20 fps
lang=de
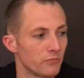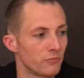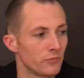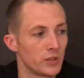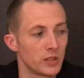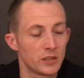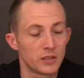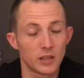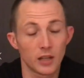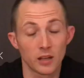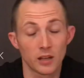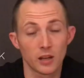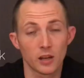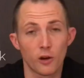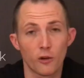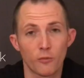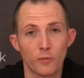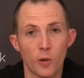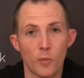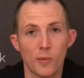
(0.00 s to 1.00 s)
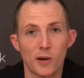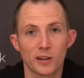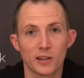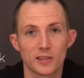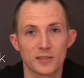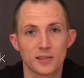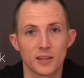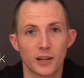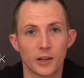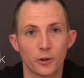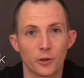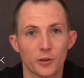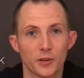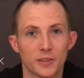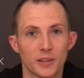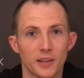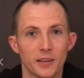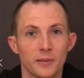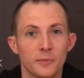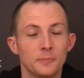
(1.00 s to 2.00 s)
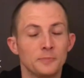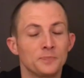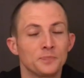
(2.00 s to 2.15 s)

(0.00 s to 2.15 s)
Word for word: wie ich dann den Aufbau mache, das zeige ich euch dann.